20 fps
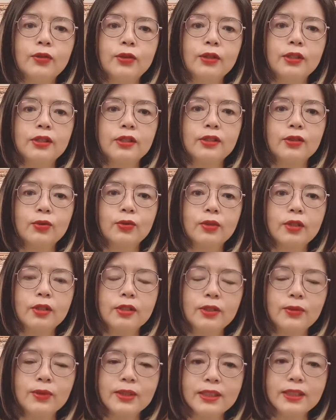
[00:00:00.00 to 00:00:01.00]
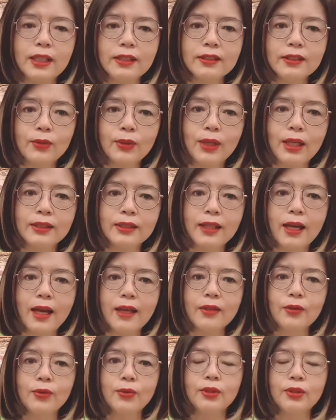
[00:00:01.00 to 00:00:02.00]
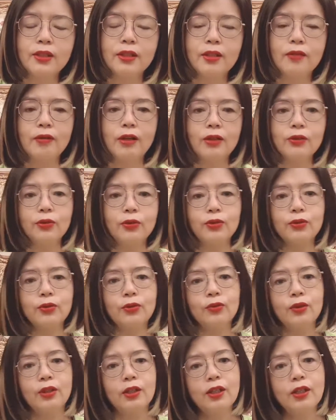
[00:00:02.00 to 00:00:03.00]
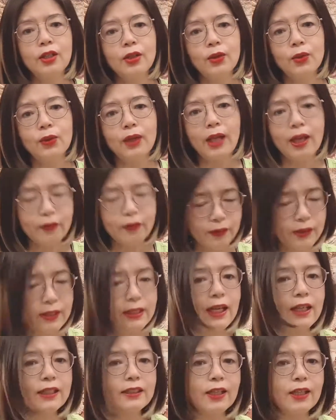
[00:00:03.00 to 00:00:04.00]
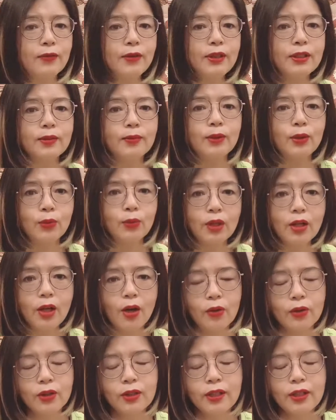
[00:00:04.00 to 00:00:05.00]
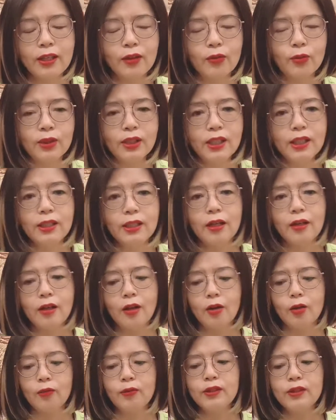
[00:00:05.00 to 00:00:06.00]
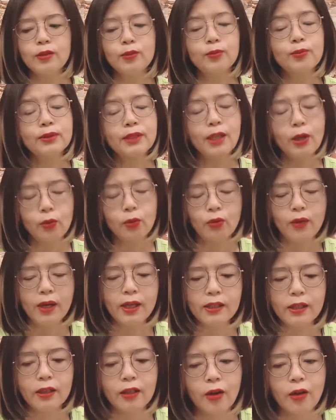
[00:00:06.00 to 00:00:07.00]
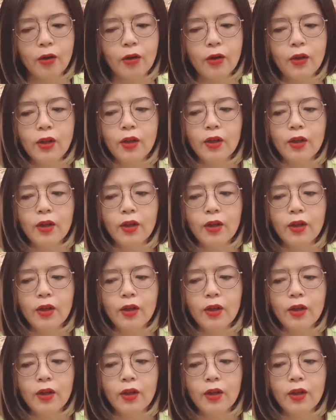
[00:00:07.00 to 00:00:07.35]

确实说到这，儿，我想起来我还答应过一个网友说，我我来分享一下为什么我考虑在国内养老，为什么不在国外养老。